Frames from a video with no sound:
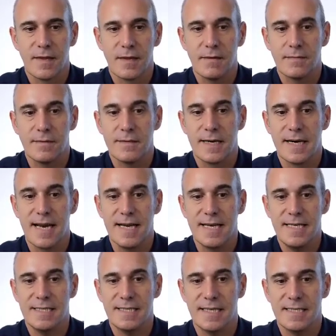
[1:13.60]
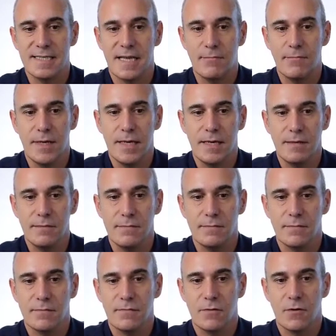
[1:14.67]
Realistas también,
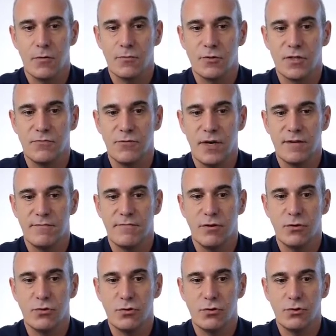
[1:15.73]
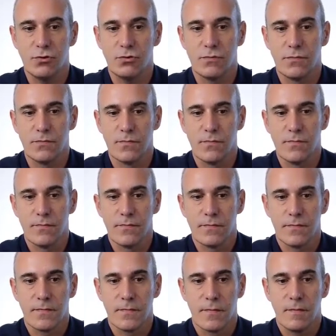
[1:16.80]
como si fueran fotos,
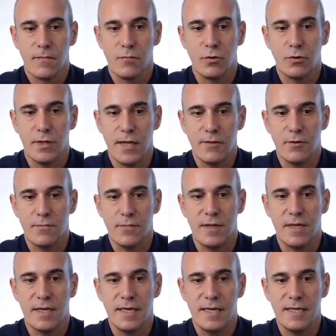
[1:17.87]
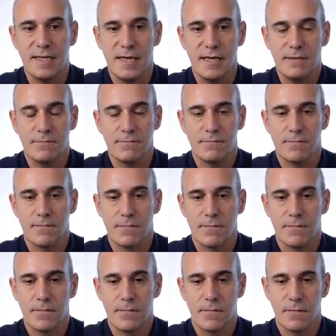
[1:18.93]
montando en bicicleta.
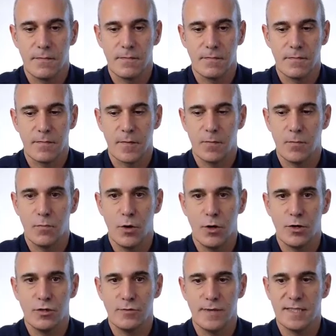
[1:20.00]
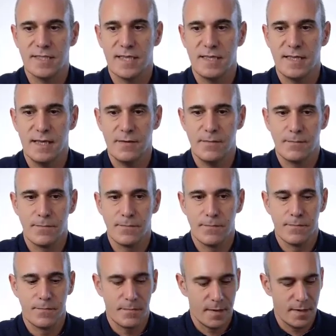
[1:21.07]
Bueno, es bastante
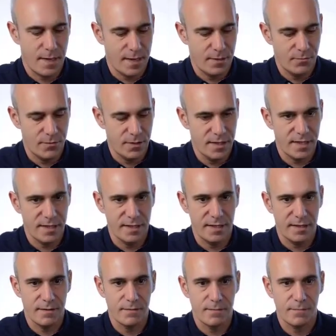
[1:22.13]
Alucinante.